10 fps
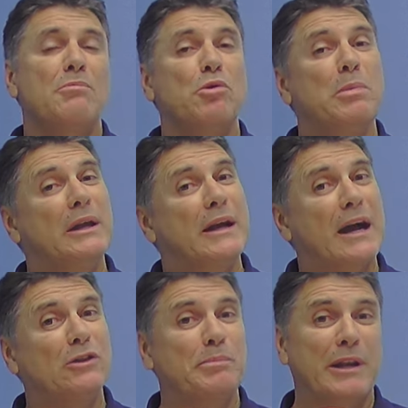
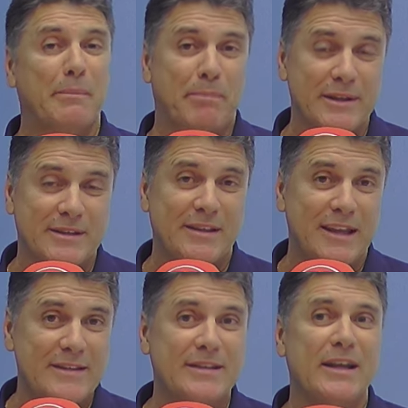publicado pela
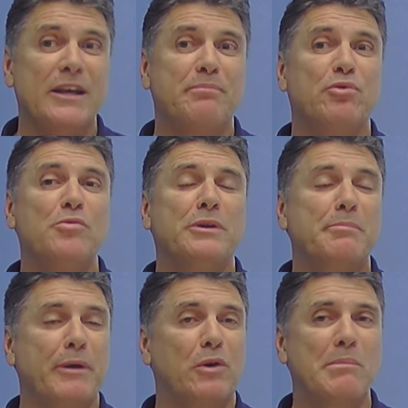Presidência da República e
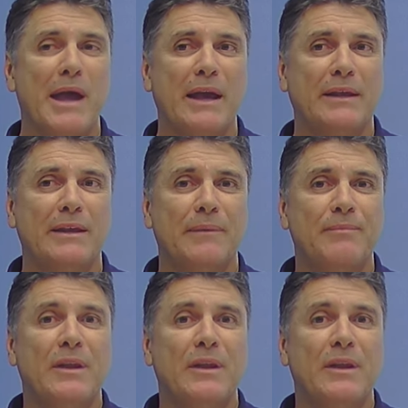pelo MEC,